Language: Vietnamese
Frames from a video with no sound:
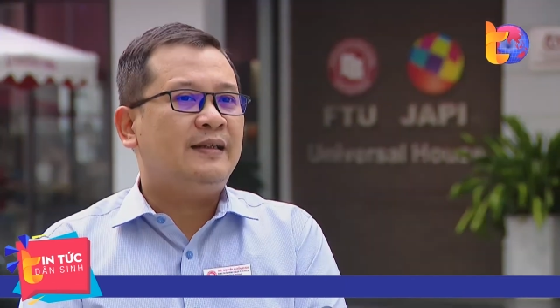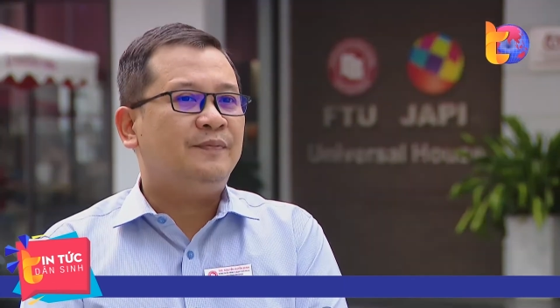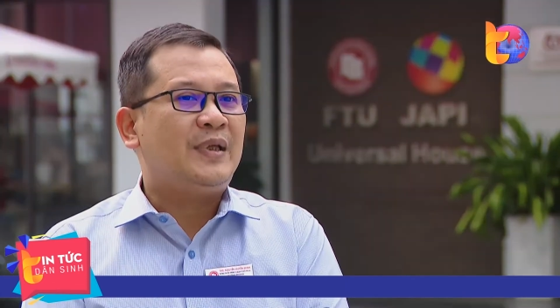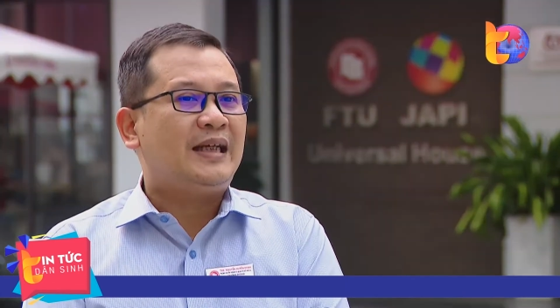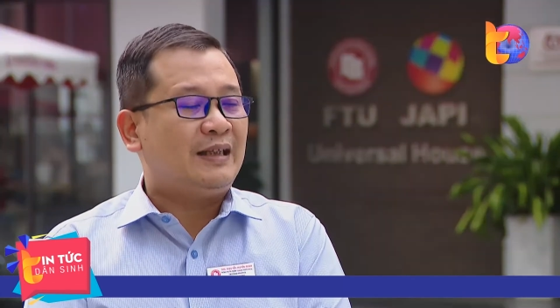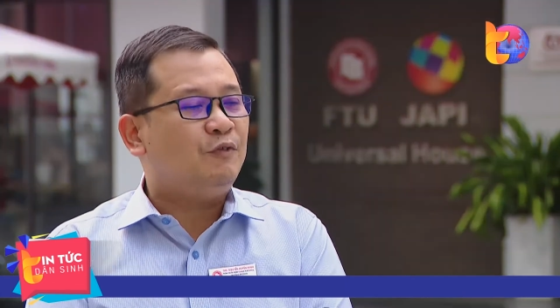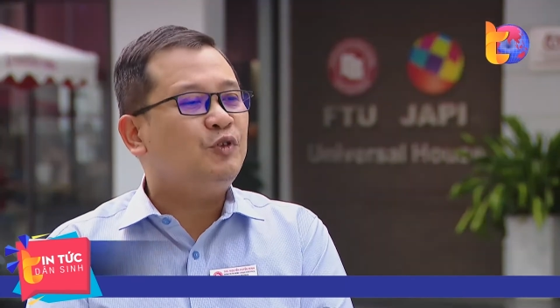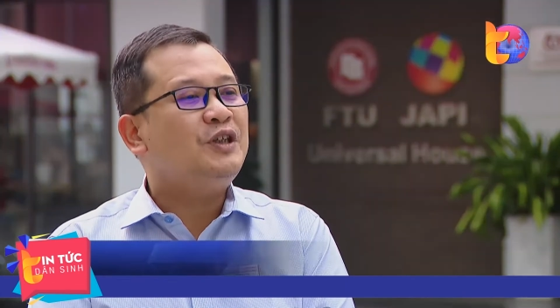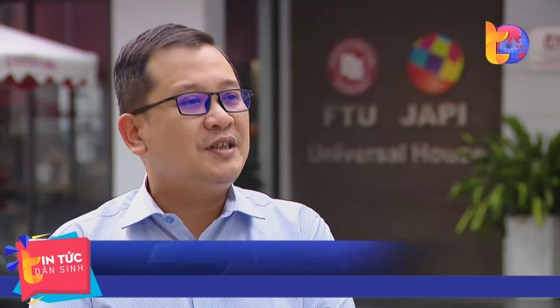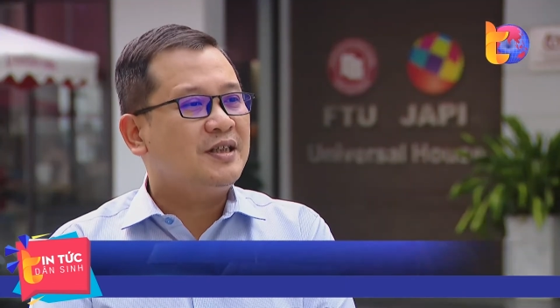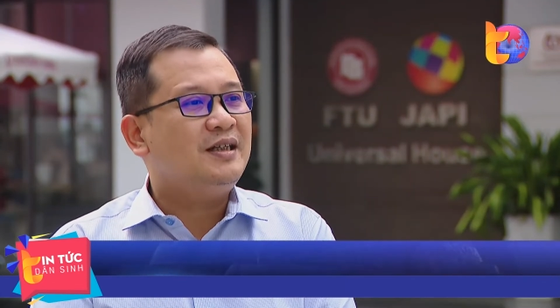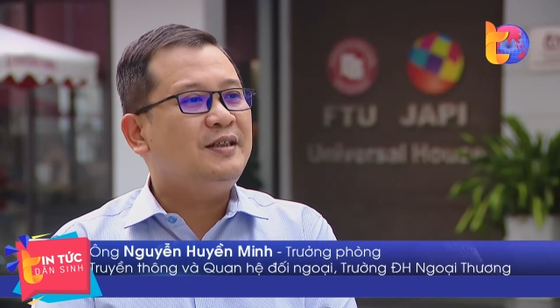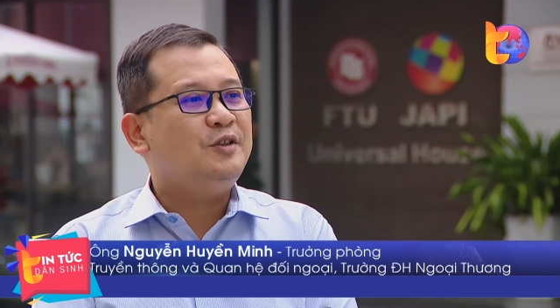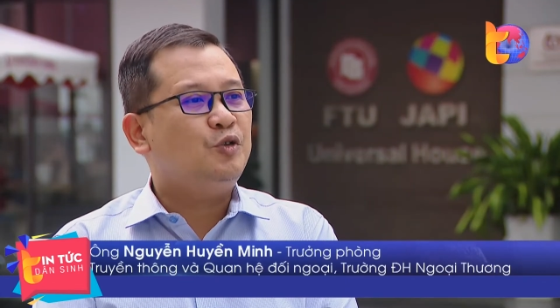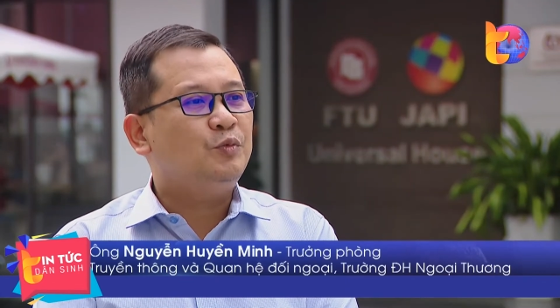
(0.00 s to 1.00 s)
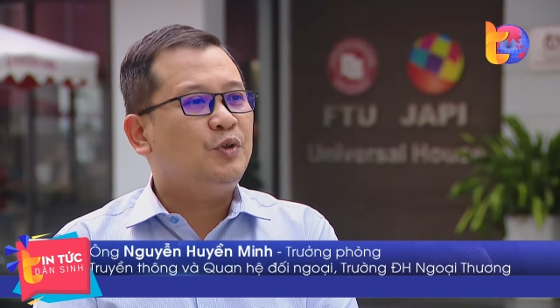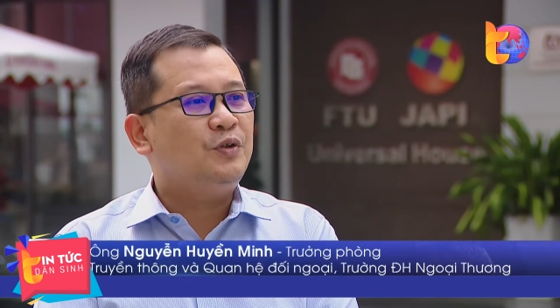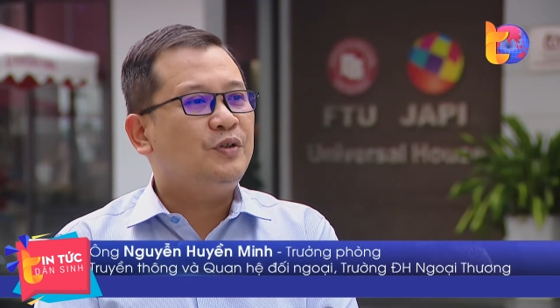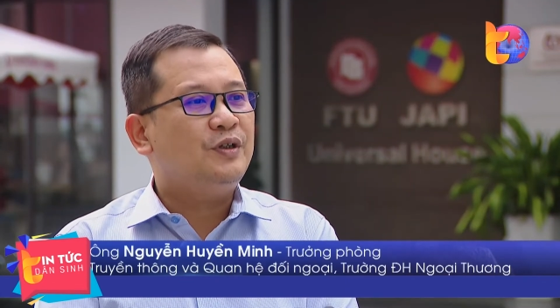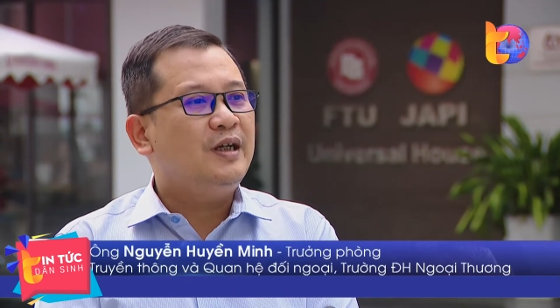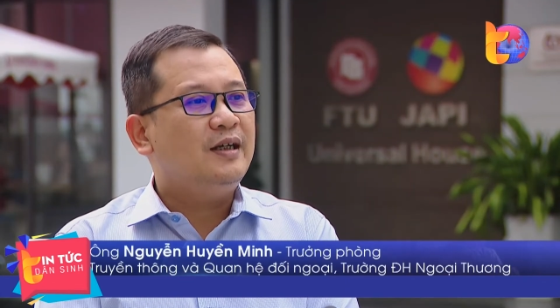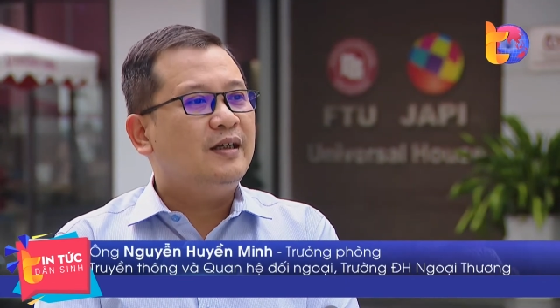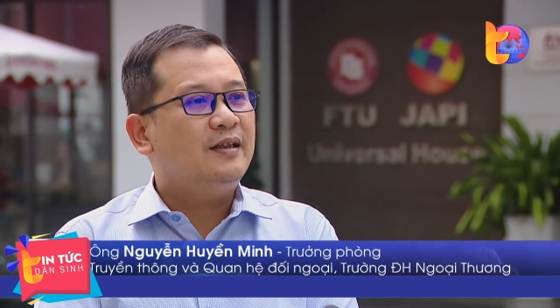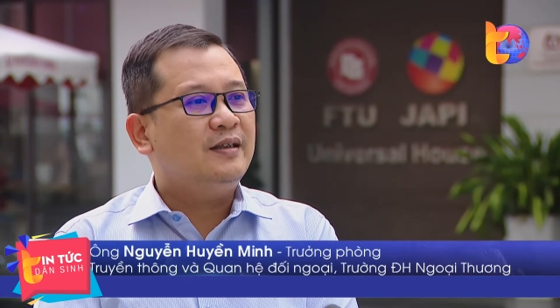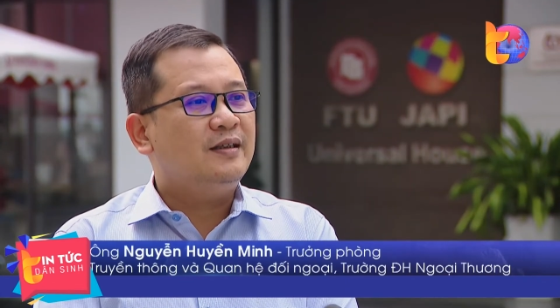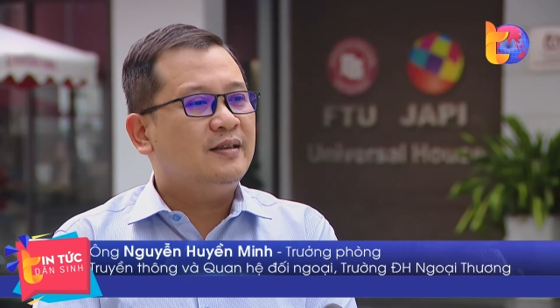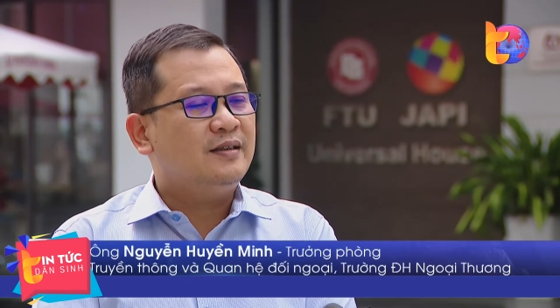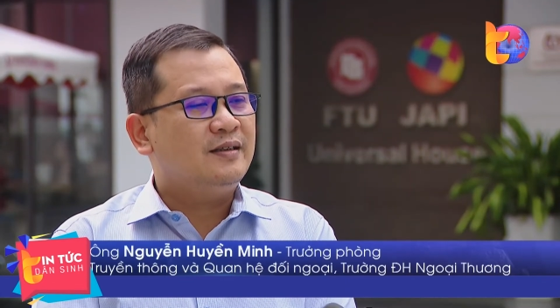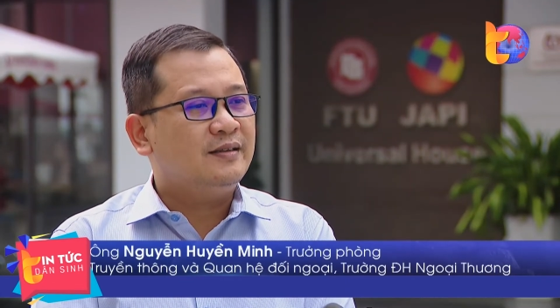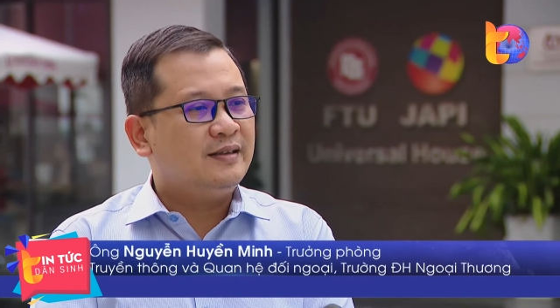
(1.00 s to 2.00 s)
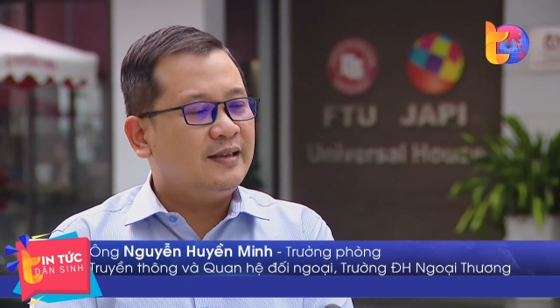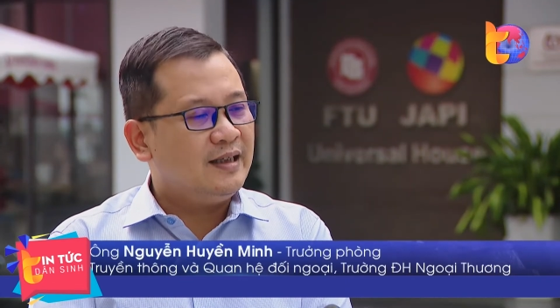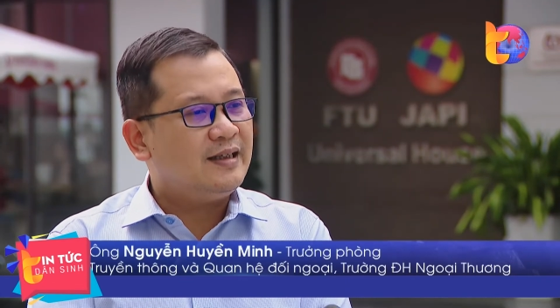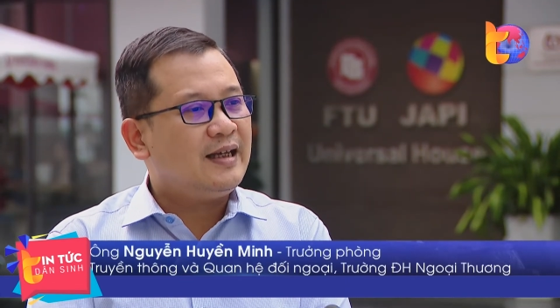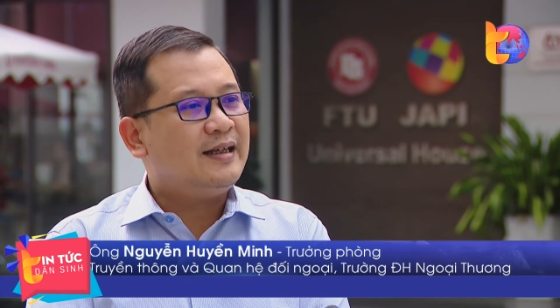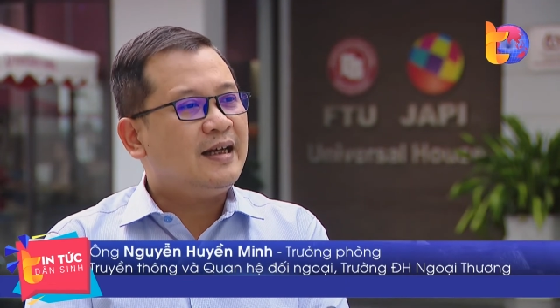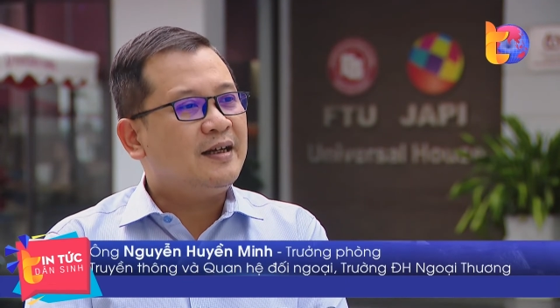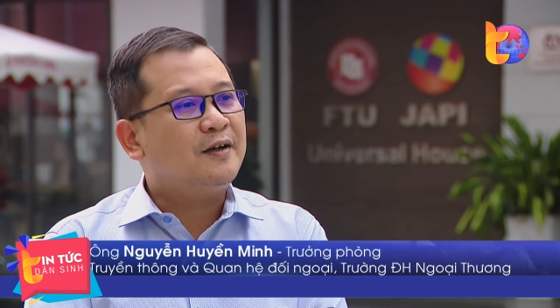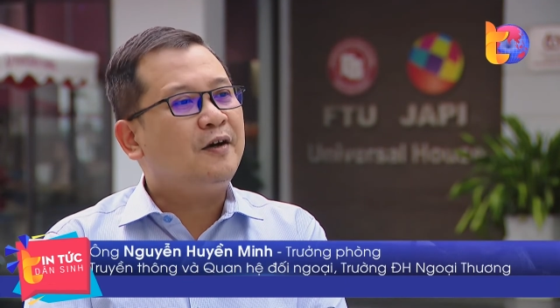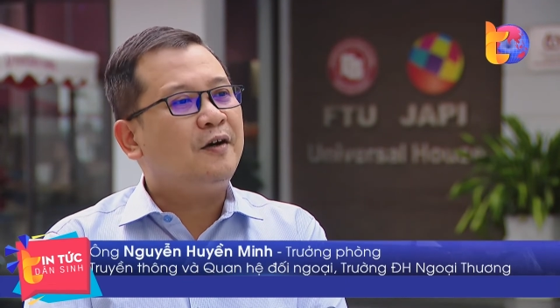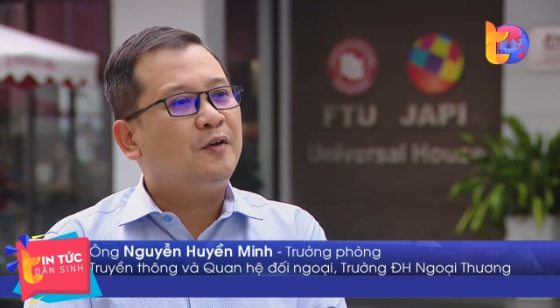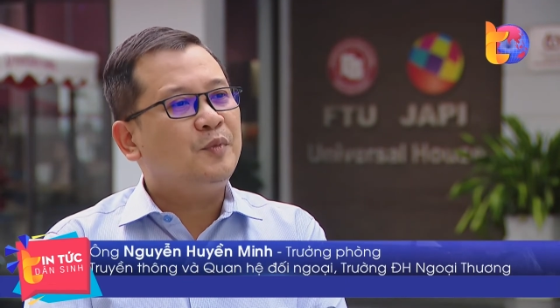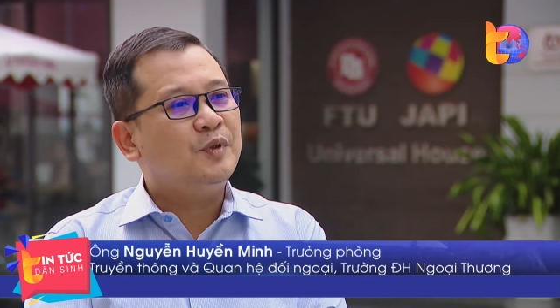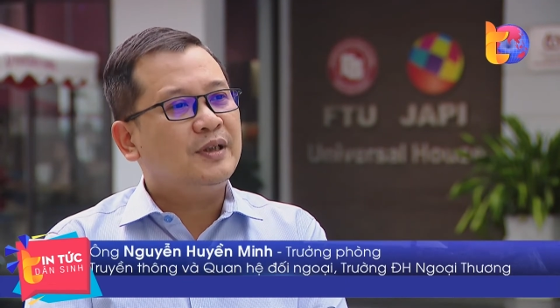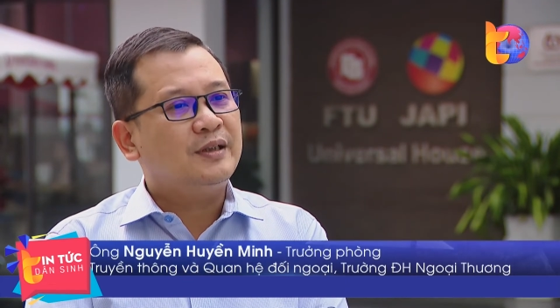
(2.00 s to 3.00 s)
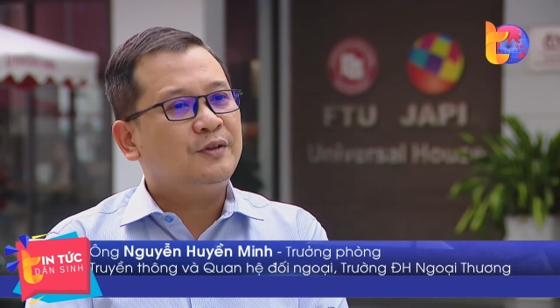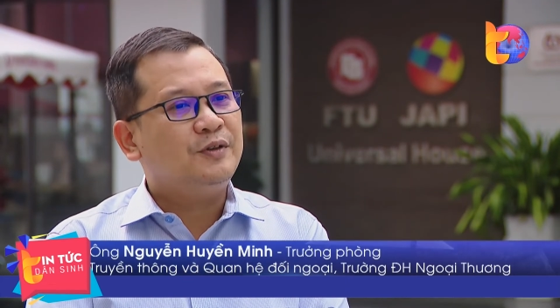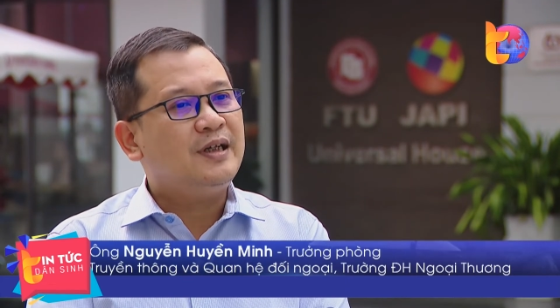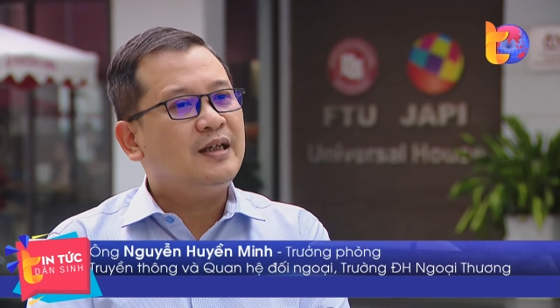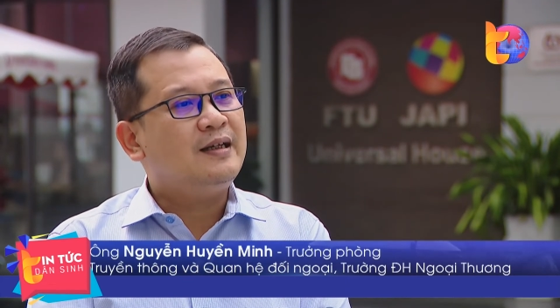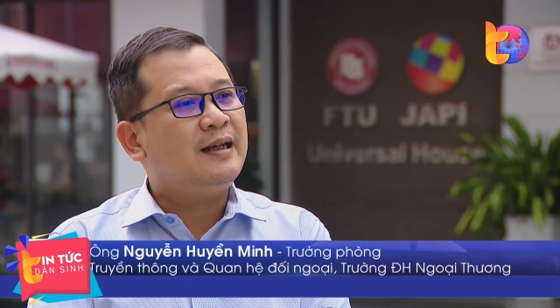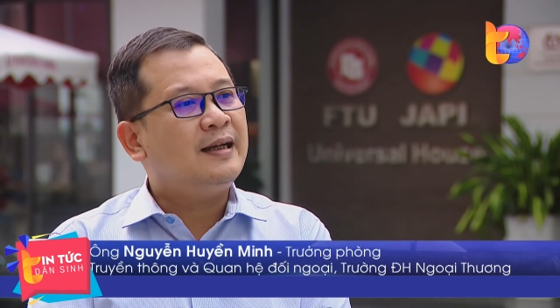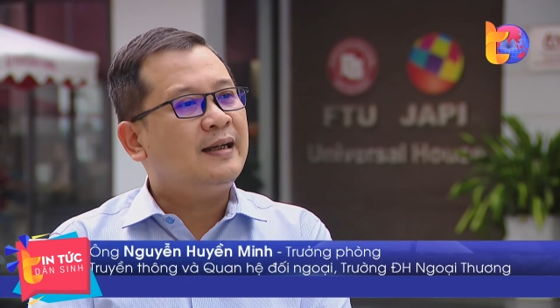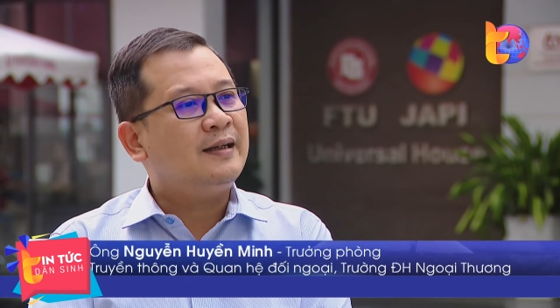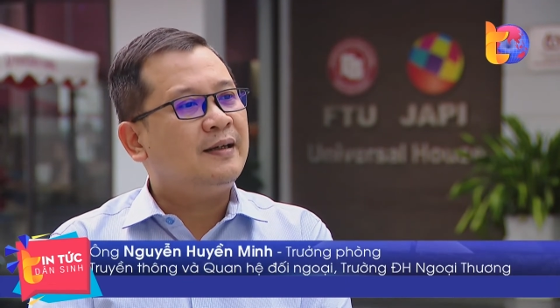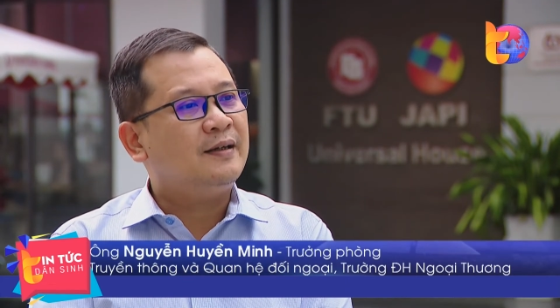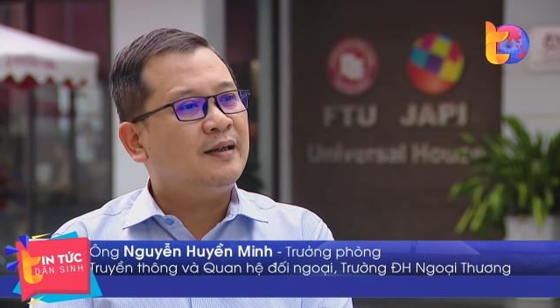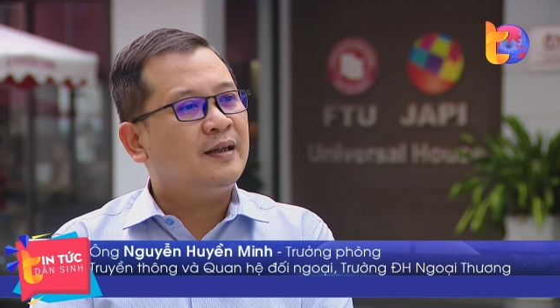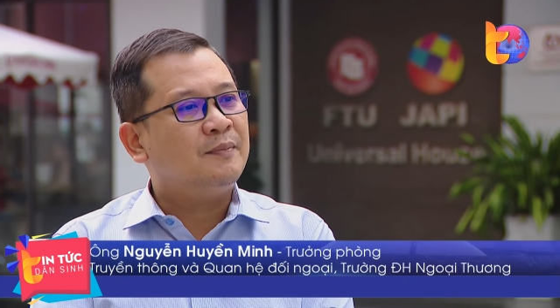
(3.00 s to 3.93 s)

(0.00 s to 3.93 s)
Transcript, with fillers: À, tại thành phố Từ Sơn thì chúng tôi uh, hiện nay đang có một cái quỹ đất là